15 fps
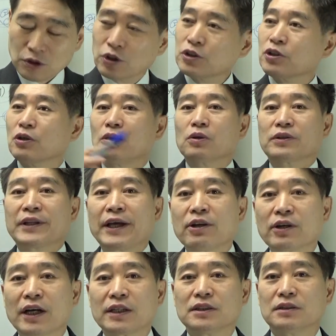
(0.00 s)
여기서
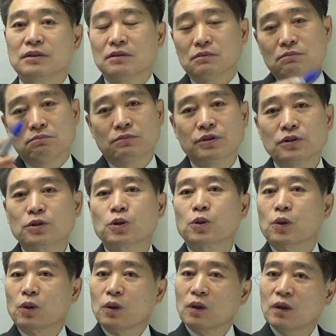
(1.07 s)
내려가는
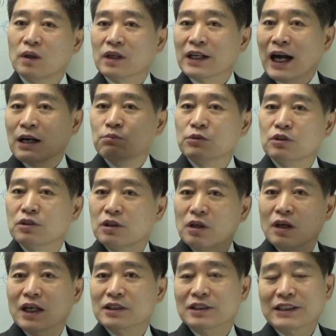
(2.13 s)
물도 강물로
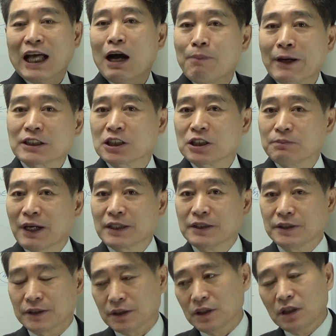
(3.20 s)
흘러가서
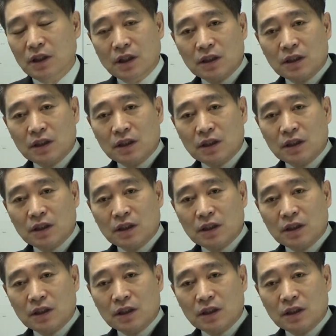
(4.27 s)
다봤지만은